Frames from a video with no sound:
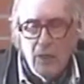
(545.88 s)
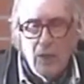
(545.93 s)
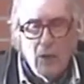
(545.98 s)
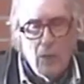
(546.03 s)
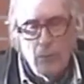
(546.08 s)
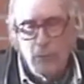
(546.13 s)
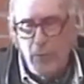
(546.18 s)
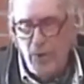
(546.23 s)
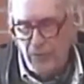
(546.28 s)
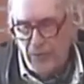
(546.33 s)

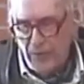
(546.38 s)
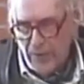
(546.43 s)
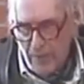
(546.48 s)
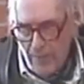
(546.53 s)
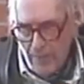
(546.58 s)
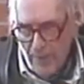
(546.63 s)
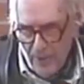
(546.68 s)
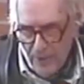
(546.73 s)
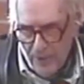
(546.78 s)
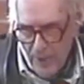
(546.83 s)

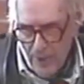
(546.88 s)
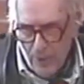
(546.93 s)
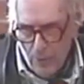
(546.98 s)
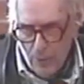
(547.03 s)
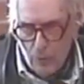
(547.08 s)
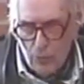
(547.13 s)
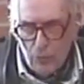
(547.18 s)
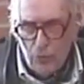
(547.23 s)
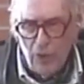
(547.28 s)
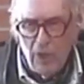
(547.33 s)
perfettamente
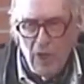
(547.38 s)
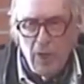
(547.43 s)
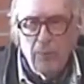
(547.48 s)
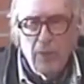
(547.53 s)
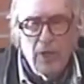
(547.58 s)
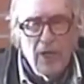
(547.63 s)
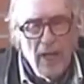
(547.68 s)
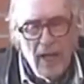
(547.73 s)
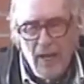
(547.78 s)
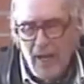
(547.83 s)

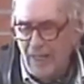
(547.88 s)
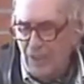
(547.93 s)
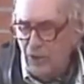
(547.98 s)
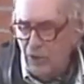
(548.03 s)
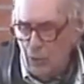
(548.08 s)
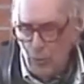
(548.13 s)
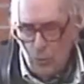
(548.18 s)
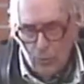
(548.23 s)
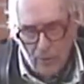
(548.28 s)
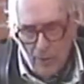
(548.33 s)
riconoscibili e
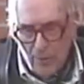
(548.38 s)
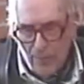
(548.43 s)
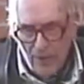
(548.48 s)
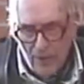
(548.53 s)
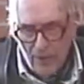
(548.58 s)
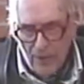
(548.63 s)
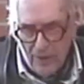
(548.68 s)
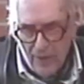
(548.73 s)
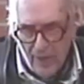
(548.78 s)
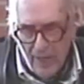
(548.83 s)

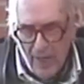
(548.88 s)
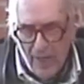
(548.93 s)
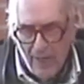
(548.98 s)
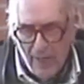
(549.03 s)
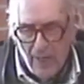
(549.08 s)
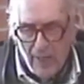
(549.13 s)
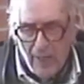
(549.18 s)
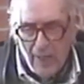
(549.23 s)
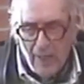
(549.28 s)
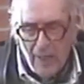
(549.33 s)

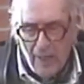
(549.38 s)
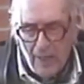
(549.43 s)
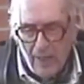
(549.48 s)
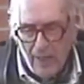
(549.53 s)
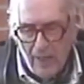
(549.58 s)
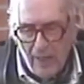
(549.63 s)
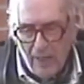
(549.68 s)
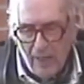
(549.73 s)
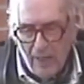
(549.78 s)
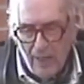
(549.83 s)
assolutamente
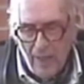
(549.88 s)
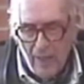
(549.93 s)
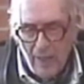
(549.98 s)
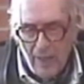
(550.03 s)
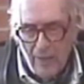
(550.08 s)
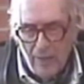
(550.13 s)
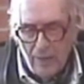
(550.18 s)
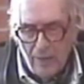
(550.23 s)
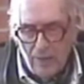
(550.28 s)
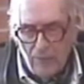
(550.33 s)

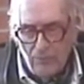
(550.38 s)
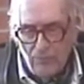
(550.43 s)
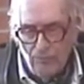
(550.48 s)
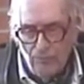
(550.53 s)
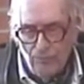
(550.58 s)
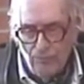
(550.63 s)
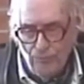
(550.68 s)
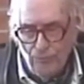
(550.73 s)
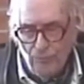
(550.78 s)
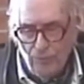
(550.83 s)
eh,
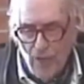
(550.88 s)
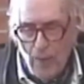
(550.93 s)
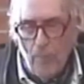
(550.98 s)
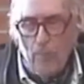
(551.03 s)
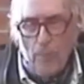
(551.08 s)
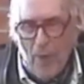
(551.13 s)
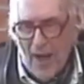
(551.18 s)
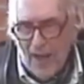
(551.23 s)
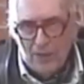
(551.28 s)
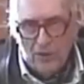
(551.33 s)

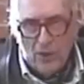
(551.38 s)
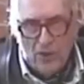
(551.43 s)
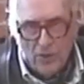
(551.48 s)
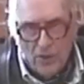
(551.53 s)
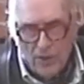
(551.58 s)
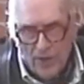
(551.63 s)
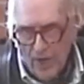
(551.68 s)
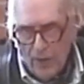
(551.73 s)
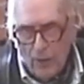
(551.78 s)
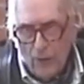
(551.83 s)

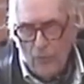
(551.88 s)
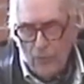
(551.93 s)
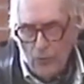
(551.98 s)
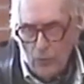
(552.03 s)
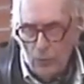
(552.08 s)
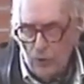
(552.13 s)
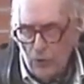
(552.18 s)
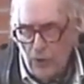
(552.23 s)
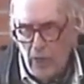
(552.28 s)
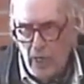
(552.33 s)
empatici nei
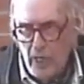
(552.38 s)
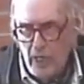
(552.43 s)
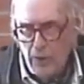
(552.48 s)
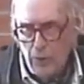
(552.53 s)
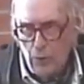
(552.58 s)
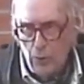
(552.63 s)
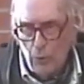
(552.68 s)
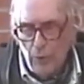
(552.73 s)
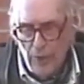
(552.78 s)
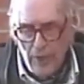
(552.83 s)
confronti del
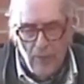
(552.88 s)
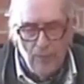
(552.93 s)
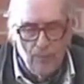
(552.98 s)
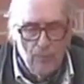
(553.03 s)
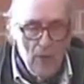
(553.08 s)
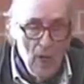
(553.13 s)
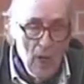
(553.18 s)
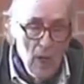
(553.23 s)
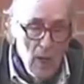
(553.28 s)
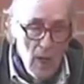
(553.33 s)
lettore.
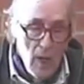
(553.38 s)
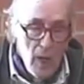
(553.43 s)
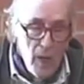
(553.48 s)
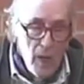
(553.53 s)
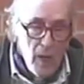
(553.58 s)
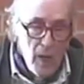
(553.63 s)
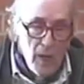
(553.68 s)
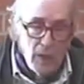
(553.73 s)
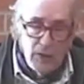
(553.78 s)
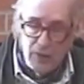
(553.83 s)

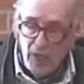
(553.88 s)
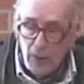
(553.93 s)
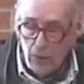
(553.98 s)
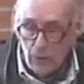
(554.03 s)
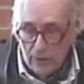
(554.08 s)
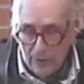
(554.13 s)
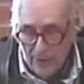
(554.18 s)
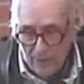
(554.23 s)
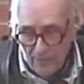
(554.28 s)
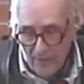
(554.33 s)

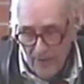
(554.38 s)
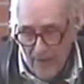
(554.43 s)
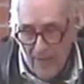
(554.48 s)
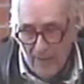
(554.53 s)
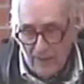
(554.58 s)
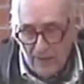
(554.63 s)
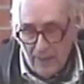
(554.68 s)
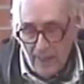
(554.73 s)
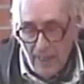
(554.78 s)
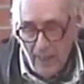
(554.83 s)
Seconda
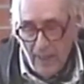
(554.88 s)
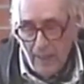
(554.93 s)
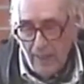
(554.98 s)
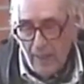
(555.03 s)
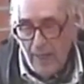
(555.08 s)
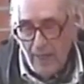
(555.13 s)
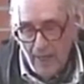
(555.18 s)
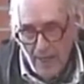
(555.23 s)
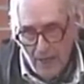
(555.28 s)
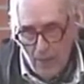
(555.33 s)
fase
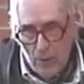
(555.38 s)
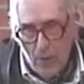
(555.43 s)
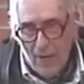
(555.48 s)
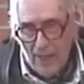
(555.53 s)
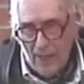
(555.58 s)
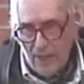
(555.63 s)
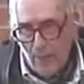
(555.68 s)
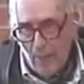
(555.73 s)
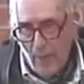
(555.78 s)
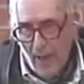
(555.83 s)
eh,
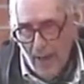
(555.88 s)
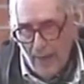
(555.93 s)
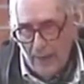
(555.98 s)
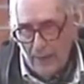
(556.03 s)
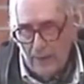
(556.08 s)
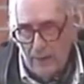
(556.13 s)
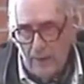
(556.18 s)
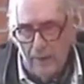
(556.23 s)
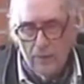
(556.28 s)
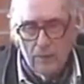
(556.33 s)
riguarda me.
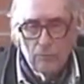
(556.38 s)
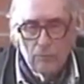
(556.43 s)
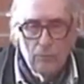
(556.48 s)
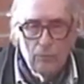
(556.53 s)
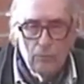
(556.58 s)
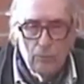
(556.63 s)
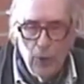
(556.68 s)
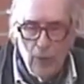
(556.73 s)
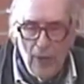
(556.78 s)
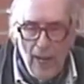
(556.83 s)

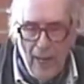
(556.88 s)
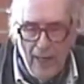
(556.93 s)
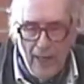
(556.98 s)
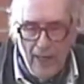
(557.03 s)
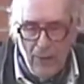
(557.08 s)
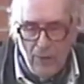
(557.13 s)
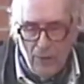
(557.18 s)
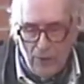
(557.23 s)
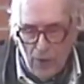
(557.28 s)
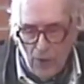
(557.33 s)
Bonelli
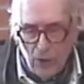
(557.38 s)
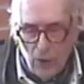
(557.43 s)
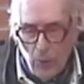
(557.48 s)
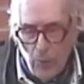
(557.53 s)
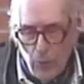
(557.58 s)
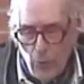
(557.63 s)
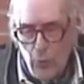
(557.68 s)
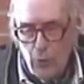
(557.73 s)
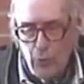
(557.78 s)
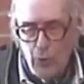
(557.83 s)
a un certo
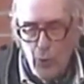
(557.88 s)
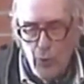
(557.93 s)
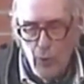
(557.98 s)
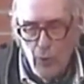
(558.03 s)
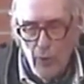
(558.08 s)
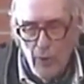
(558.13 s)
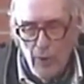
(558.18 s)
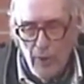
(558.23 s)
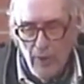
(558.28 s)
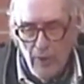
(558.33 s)

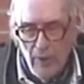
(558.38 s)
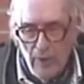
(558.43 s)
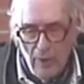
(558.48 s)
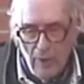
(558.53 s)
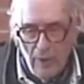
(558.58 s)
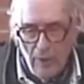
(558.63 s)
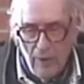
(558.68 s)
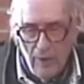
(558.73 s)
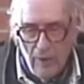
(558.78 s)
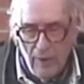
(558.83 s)
punto
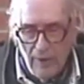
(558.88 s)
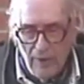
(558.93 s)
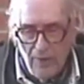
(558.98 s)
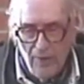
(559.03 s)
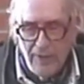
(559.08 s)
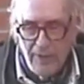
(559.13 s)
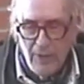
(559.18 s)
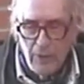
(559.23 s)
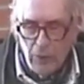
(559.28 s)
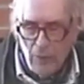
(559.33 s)
eh, è
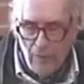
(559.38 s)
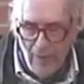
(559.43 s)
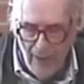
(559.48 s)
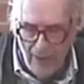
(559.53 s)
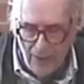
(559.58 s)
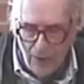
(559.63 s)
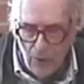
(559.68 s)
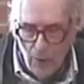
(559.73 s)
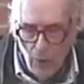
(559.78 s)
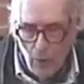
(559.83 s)
diventato
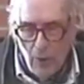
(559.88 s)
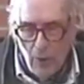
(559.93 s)
vecchio,